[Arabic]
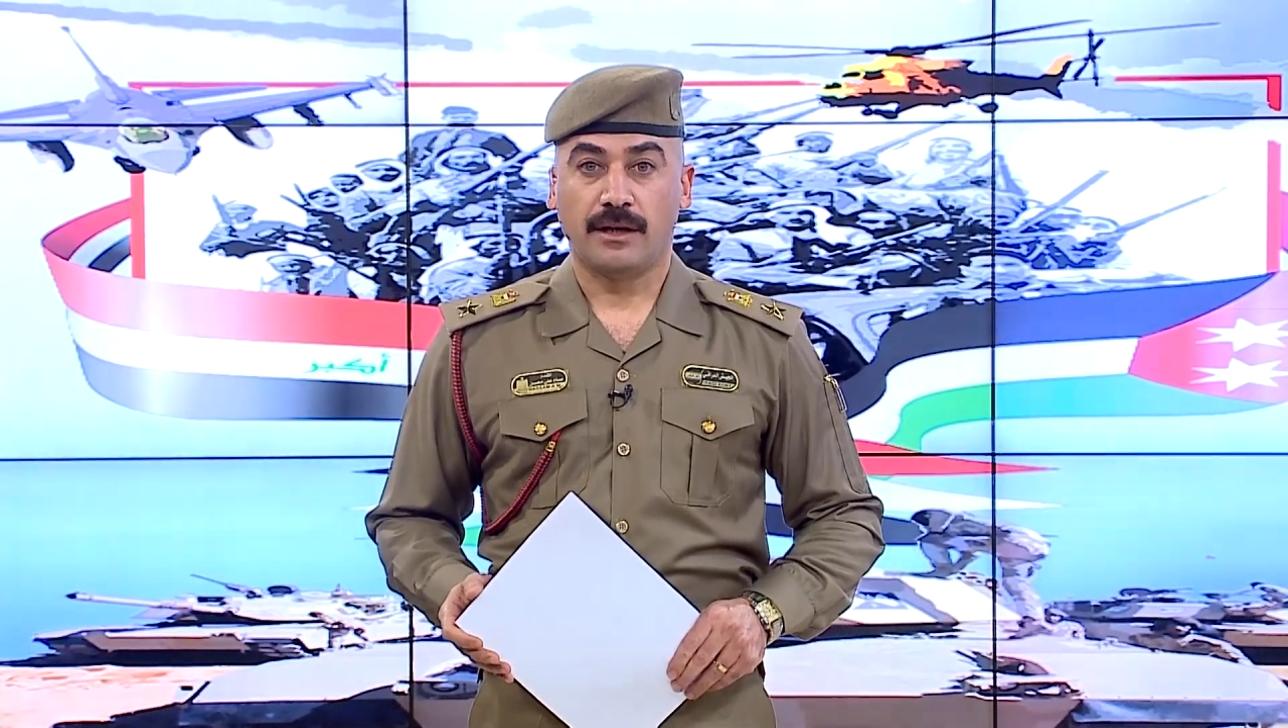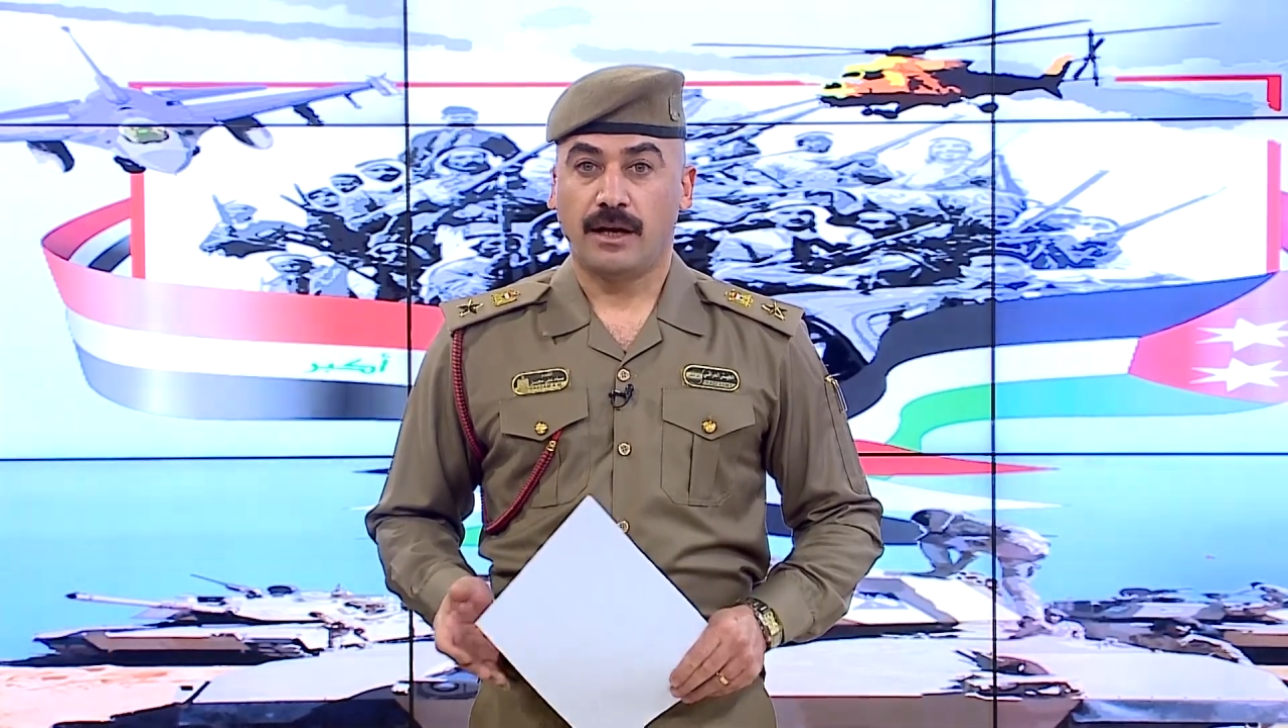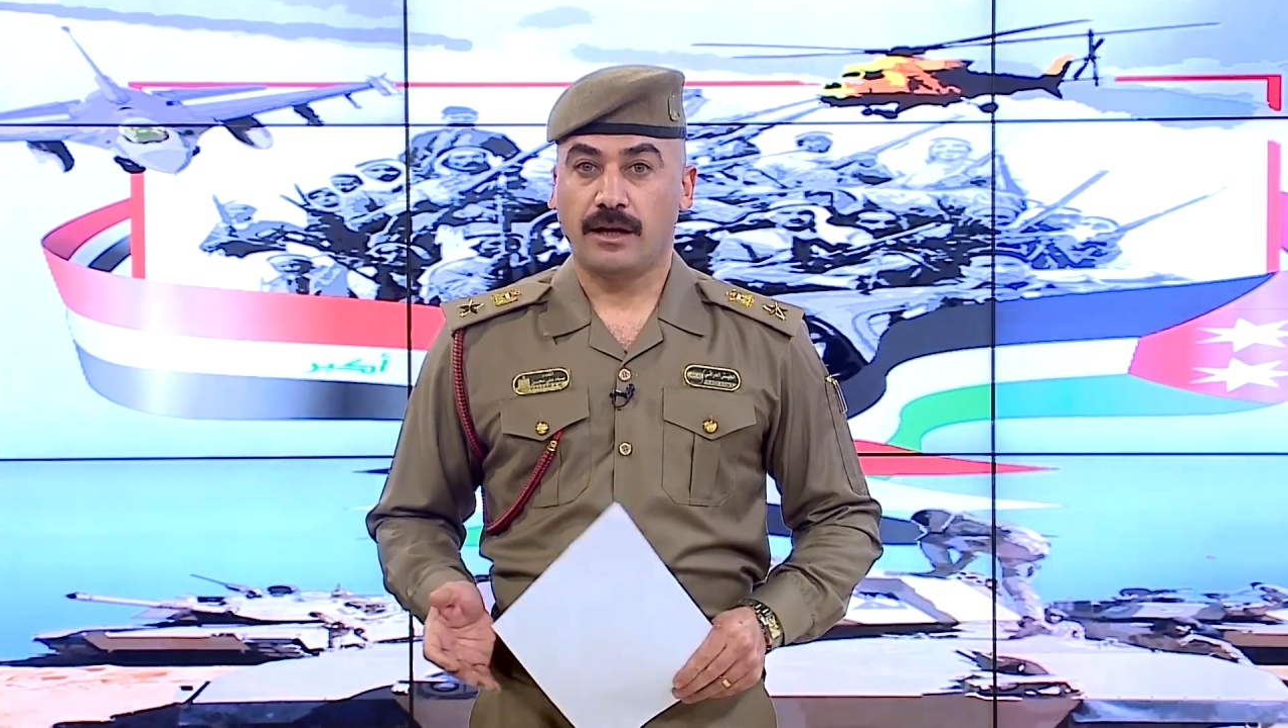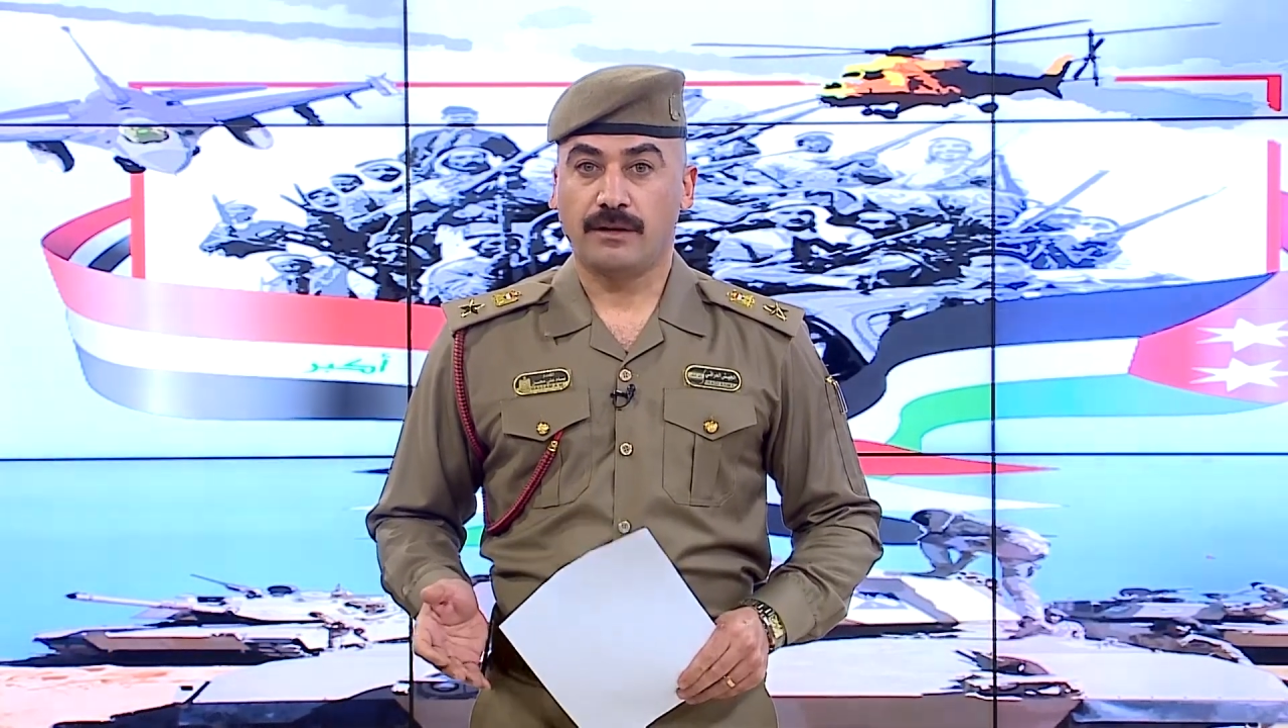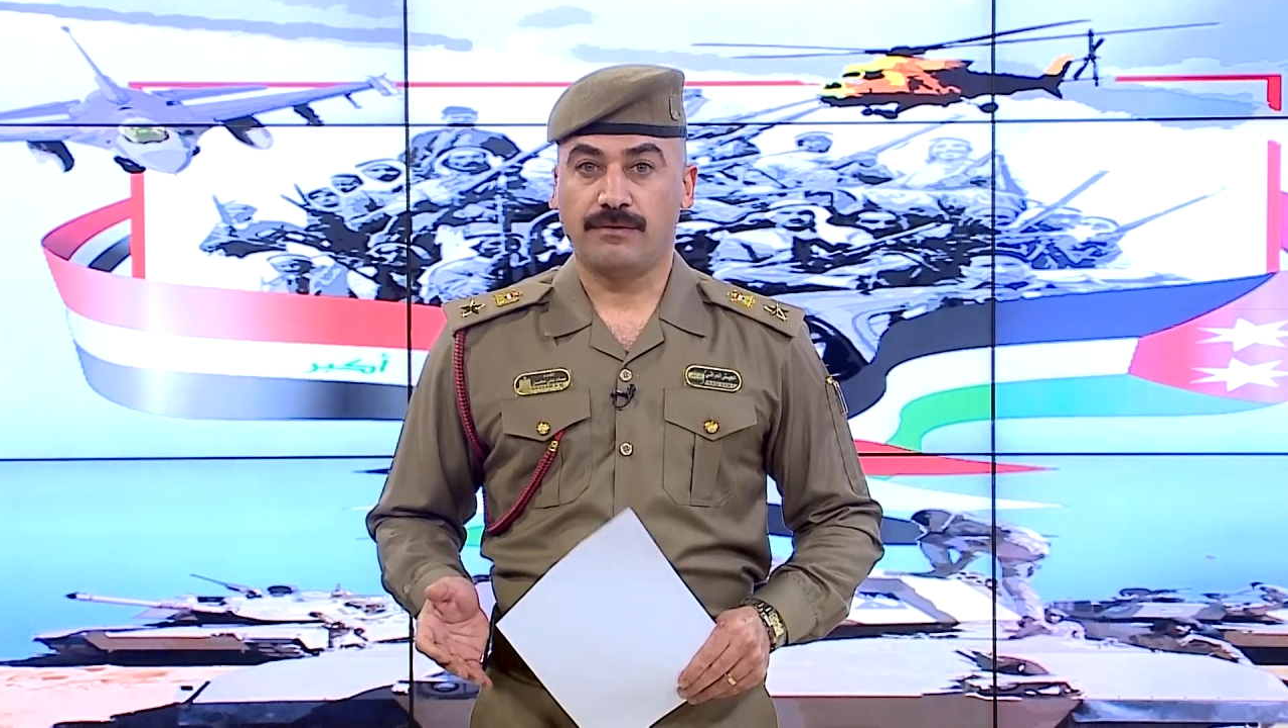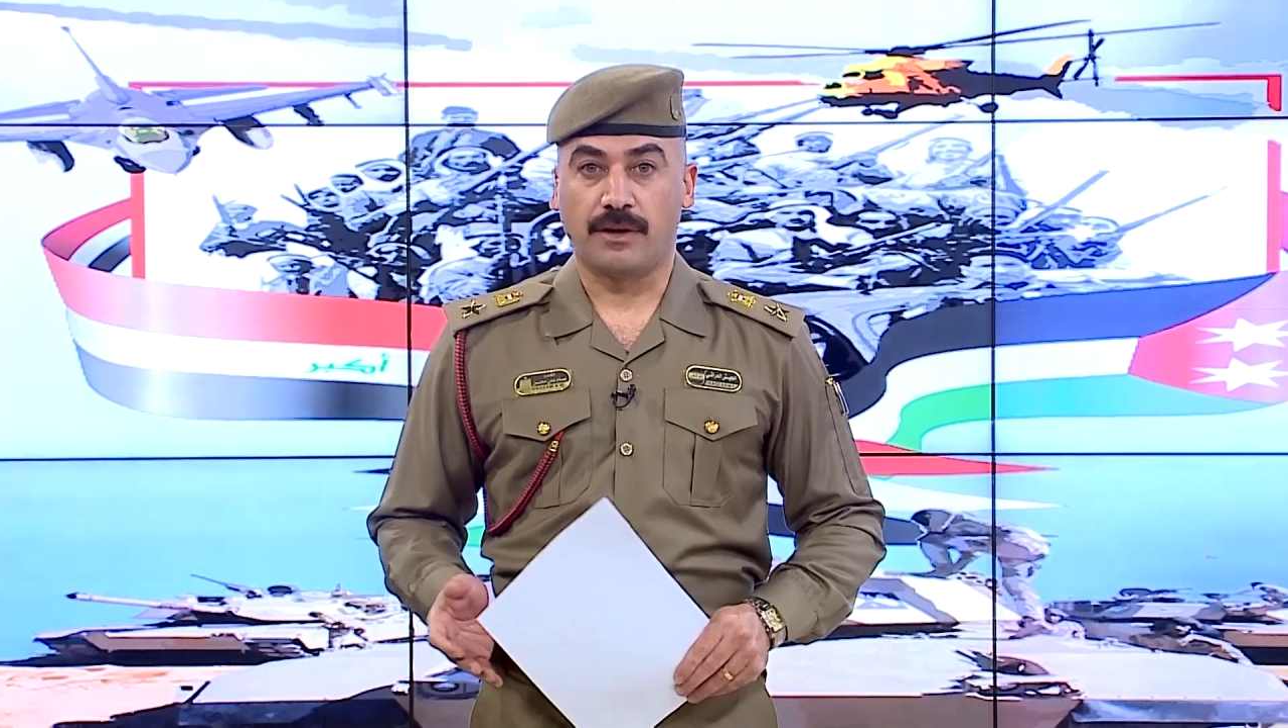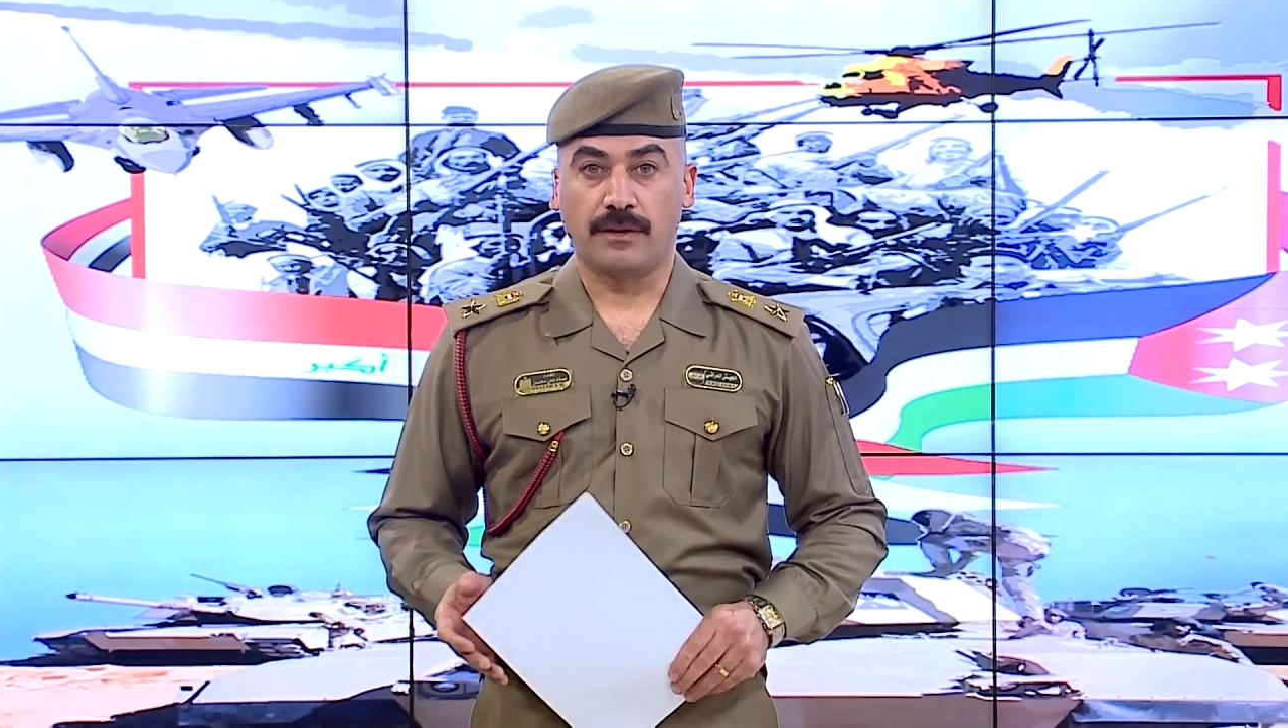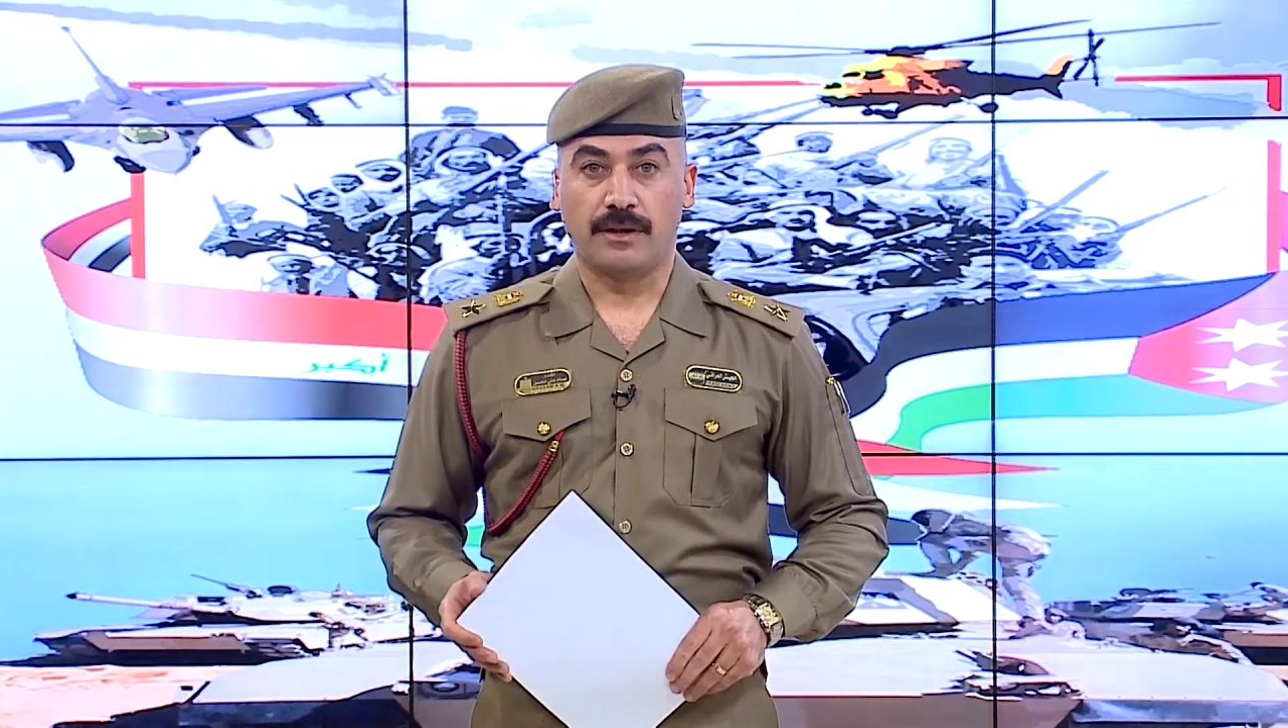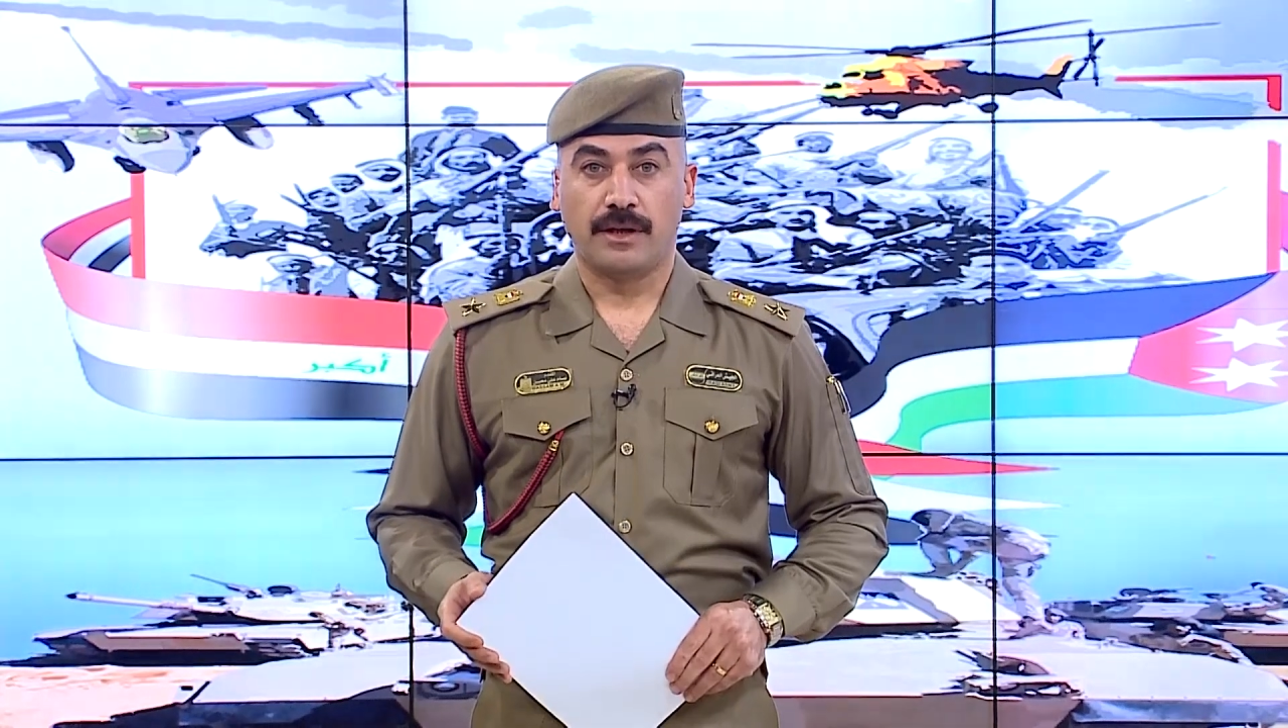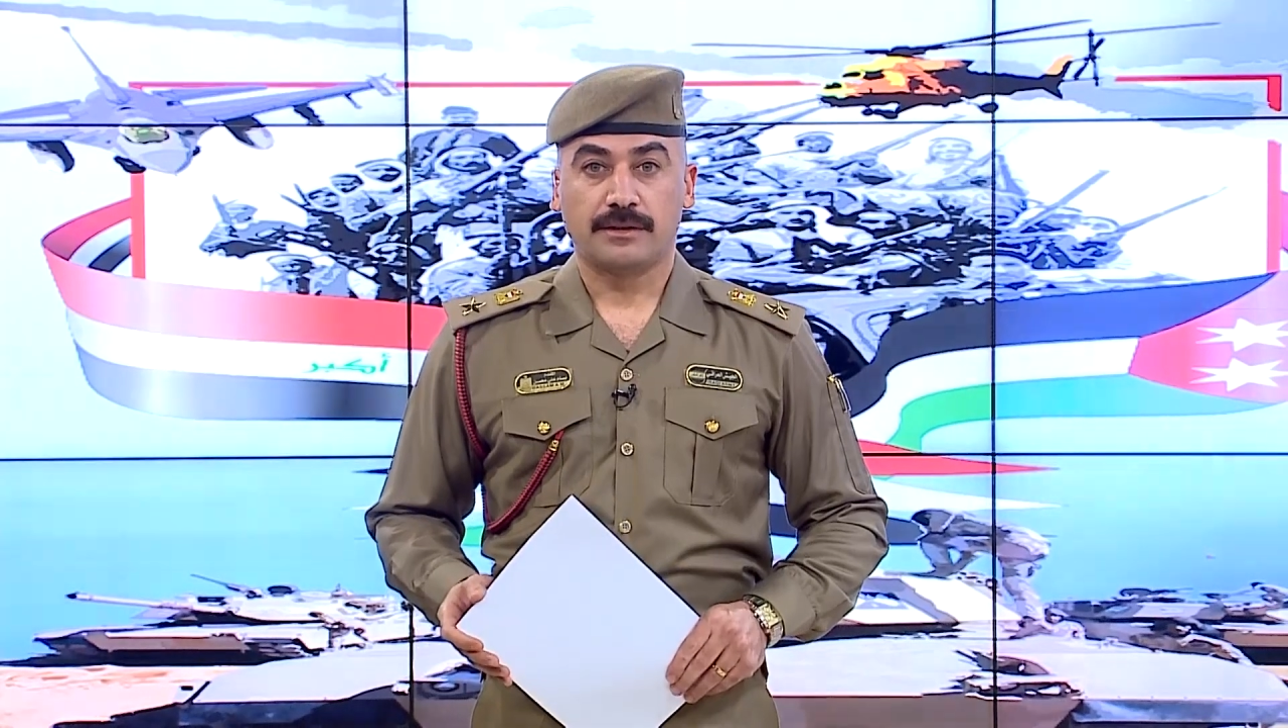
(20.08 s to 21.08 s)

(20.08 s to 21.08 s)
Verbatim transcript: أخي الفاضل